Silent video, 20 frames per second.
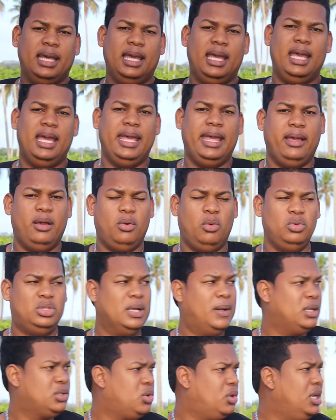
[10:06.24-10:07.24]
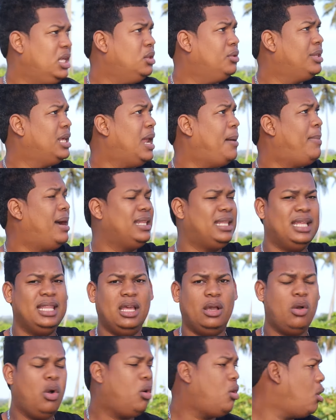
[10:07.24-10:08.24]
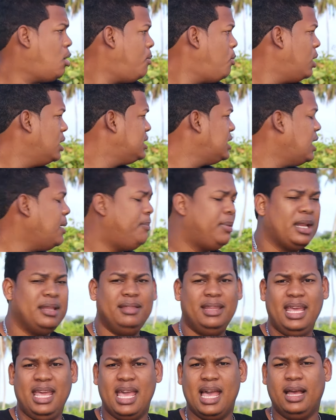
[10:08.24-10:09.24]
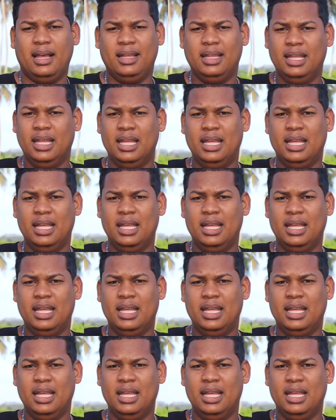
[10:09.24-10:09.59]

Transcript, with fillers: eh, escuchaba sonidos de la mata de coco, como que se desprendían.